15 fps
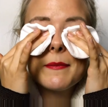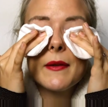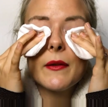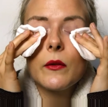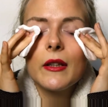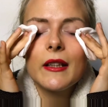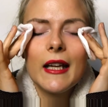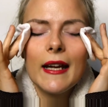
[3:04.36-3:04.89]
ich
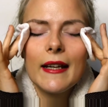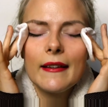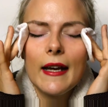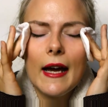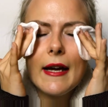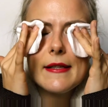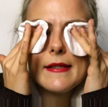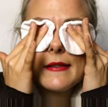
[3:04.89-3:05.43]
persönlich
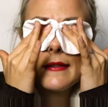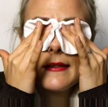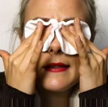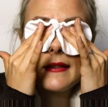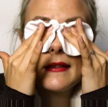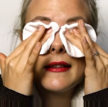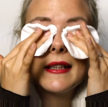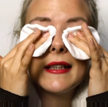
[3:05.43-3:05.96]
echt hasse. Das
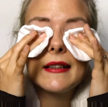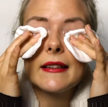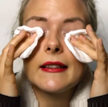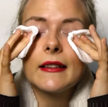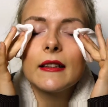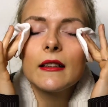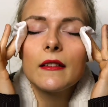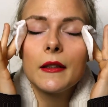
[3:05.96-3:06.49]
geht gar
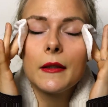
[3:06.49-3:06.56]
nicht.